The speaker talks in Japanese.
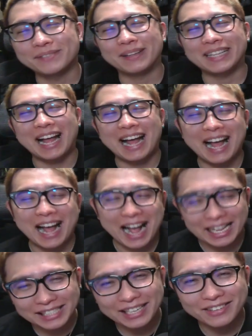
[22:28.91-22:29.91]
また
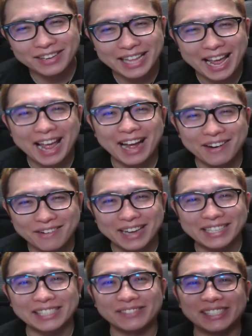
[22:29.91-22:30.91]
明日の動画でお会い
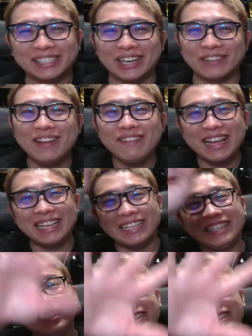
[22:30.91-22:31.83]
いたしましょう。バイバイ